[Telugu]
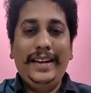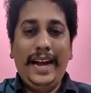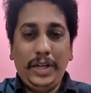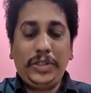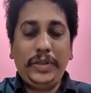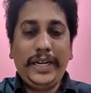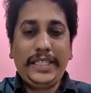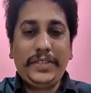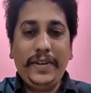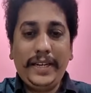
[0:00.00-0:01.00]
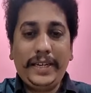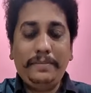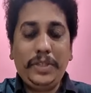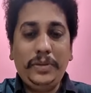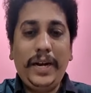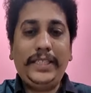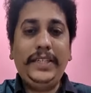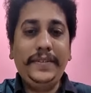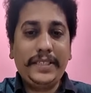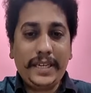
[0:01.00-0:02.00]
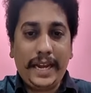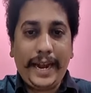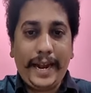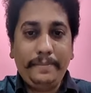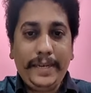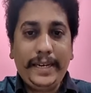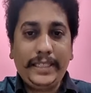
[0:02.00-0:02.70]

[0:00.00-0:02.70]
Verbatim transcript: హలో స్టూడెంట్స్ వెల్కమ్ టు అచీవర్స్ అకాడమీ